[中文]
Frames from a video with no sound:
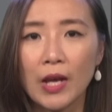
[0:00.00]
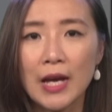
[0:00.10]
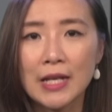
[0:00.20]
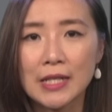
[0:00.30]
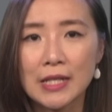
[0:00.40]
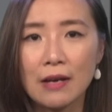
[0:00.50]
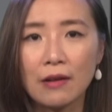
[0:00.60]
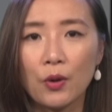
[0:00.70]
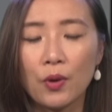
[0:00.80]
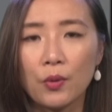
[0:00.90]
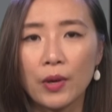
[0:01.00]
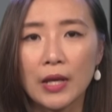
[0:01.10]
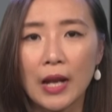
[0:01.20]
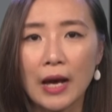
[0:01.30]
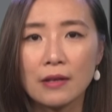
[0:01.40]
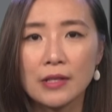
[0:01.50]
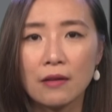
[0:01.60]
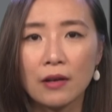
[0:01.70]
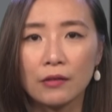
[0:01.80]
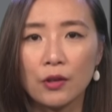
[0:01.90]
自香港回归以来，
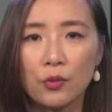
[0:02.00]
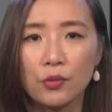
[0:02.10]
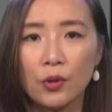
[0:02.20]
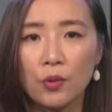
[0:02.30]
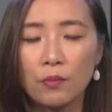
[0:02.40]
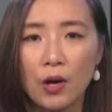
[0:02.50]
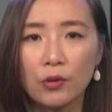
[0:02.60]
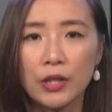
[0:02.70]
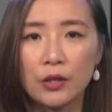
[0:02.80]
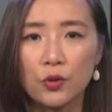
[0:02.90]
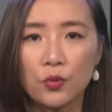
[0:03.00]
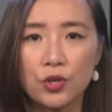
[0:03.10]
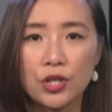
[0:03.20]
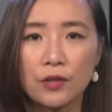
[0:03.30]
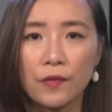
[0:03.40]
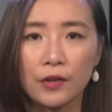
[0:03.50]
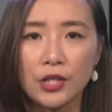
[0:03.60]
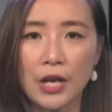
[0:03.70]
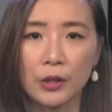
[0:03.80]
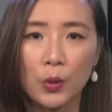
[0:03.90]
香港的旅游、贸易、股市、房
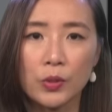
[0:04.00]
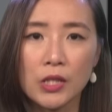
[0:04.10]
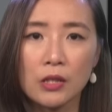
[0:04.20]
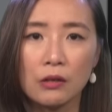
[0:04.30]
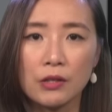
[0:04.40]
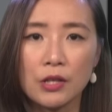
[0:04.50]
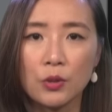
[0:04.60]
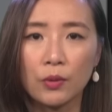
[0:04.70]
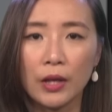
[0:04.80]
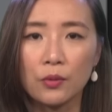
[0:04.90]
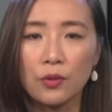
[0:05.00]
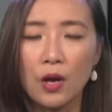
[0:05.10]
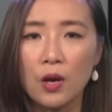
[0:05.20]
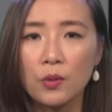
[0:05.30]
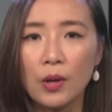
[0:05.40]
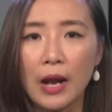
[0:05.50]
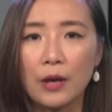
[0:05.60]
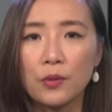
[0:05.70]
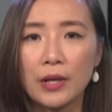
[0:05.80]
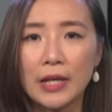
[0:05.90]
地产投资和金融领域越
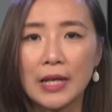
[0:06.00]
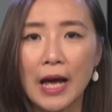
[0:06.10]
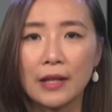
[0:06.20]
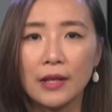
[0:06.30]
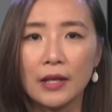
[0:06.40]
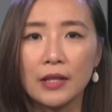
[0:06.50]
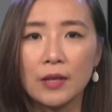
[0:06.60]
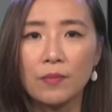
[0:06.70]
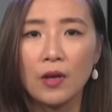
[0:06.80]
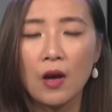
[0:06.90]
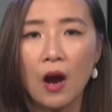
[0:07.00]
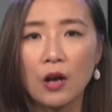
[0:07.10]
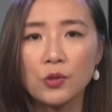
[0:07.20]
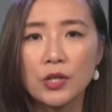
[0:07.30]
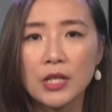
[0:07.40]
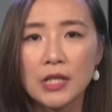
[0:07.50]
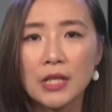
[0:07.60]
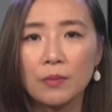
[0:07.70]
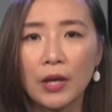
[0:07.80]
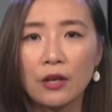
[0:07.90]
来越依赖内地。而随着习
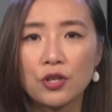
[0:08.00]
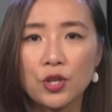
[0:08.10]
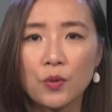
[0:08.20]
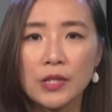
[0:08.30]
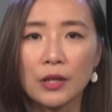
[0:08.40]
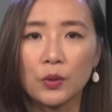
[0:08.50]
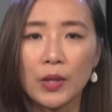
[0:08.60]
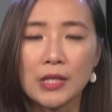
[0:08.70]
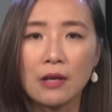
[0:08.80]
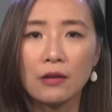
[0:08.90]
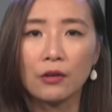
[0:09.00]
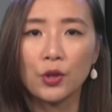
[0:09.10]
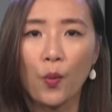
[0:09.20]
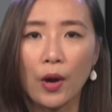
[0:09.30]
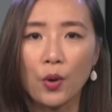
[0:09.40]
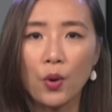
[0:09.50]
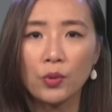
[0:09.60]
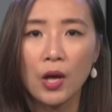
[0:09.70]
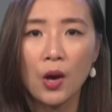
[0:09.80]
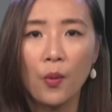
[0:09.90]
近平收紧对香港的管
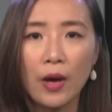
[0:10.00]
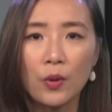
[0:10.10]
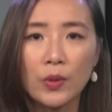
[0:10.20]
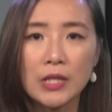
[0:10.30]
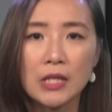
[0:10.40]
控，外国企